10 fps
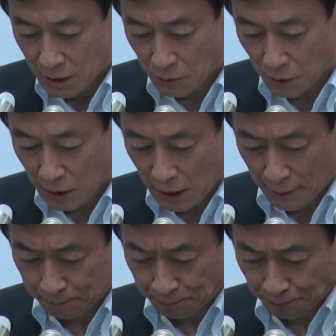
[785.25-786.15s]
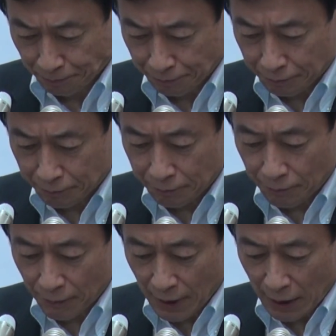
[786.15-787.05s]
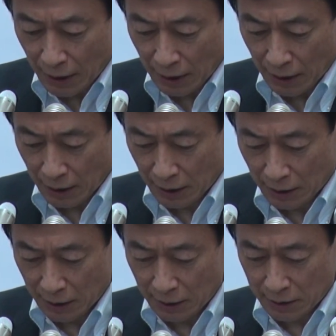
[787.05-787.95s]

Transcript: それから、えー、